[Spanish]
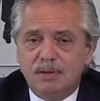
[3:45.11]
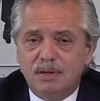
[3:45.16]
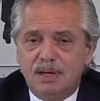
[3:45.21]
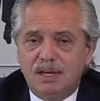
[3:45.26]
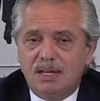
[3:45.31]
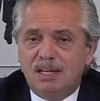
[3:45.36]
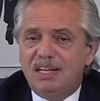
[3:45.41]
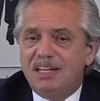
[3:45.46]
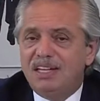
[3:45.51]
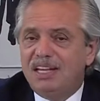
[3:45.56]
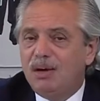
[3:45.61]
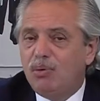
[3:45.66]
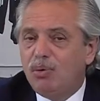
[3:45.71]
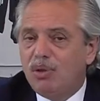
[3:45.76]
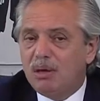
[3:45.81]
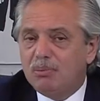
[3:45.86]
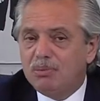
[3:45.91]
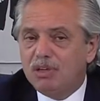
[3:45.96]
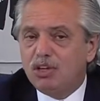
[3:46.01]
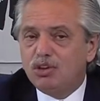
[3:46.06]
el
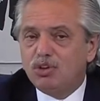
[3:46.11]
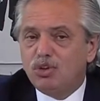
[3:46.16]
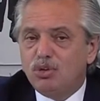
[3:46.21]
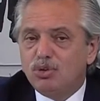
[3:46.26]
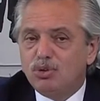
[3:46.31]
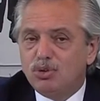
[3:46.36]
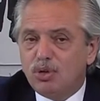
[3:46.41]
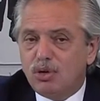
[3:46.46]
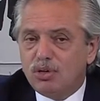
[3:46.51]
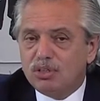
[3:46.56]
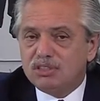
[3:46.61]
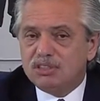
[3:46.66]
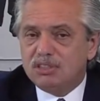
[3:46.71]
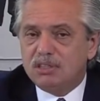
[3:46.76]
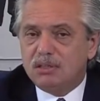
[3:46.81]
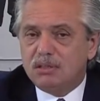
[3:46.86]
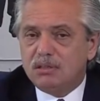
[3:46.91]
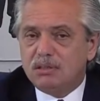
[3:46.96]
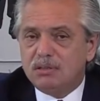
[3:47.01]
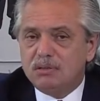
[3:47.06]
endeudamiento
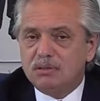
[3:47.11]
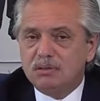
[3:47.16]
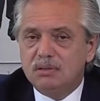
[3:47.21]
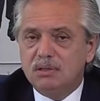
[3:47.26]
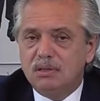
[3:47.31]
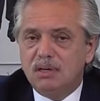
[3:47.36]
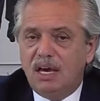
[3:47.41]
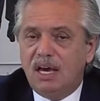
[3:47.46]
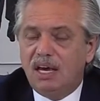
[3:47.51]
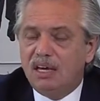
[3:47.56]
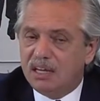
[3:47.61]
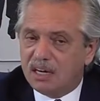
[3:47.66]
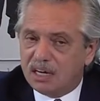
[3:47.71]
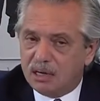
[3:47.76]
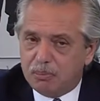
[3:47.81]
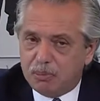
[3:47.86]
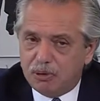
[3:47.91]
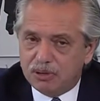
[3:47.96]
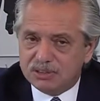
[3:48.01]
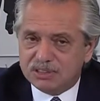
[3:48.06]
tóxico e
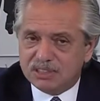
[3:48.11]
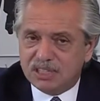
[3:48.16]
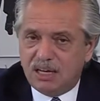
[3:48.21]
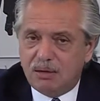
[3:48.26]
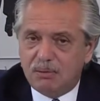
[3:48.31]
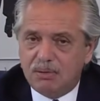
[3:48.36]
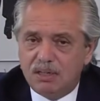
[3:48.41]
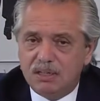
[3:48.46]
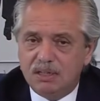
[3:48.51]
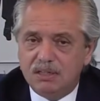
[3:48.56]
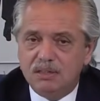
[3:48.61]
irresponsable.